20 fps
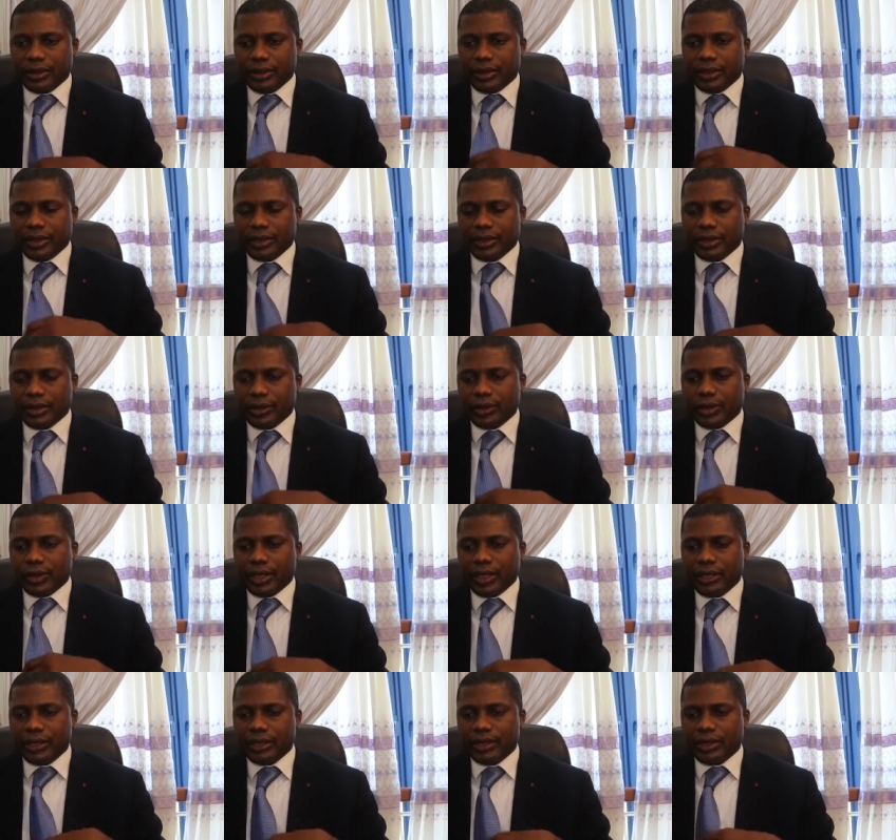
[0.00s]

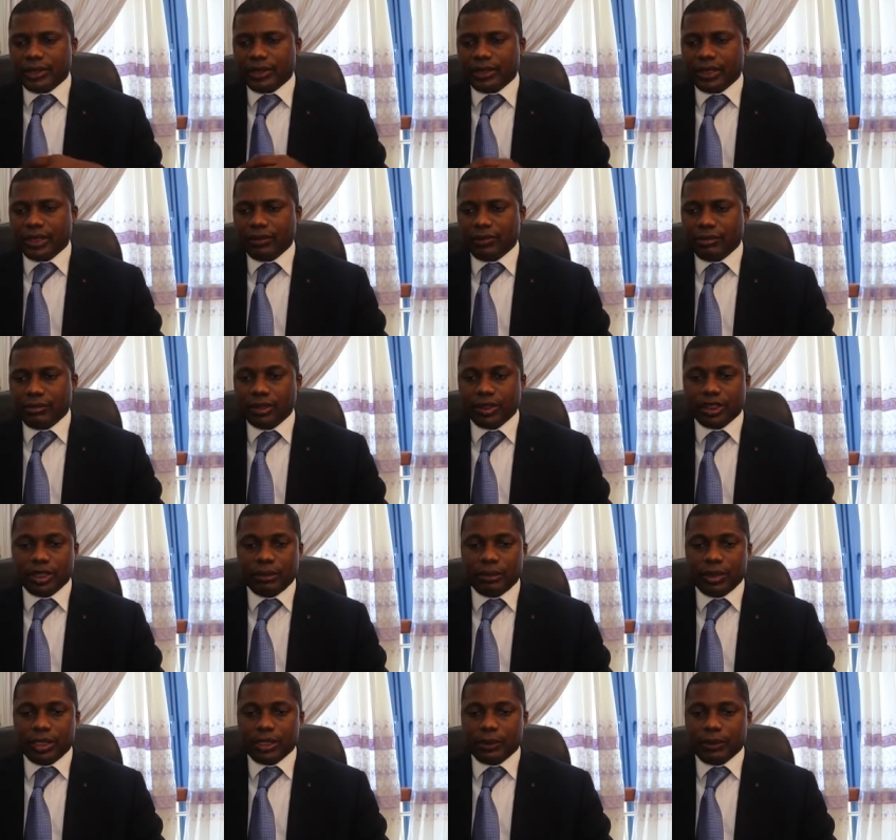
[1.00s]
le, CFO et j'ai
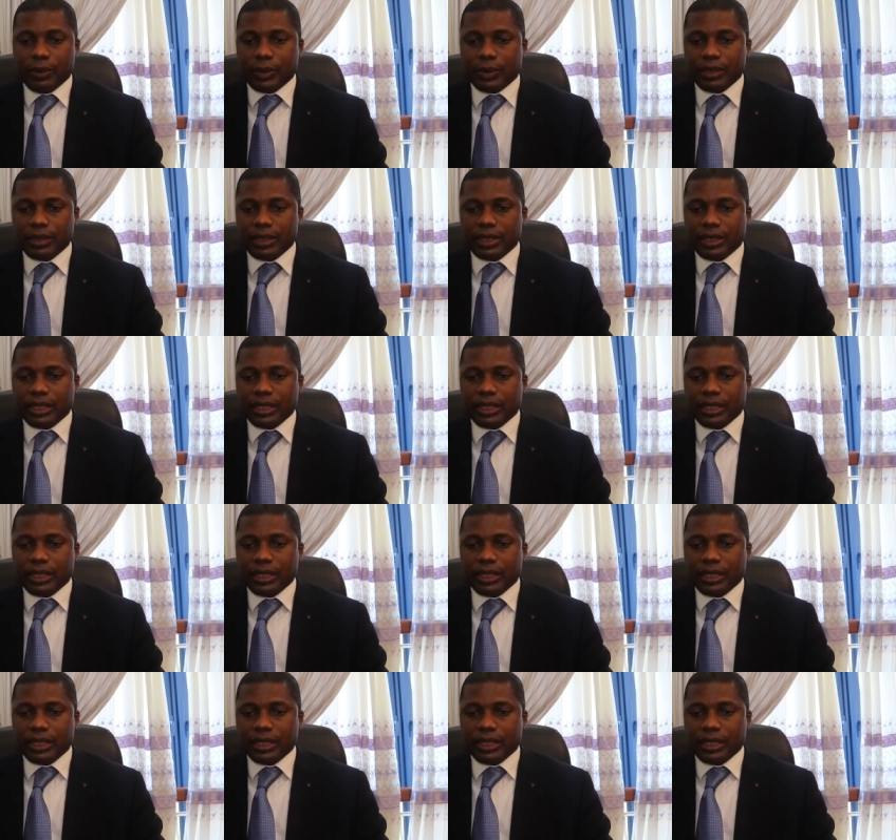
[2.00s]
bon espoir que cette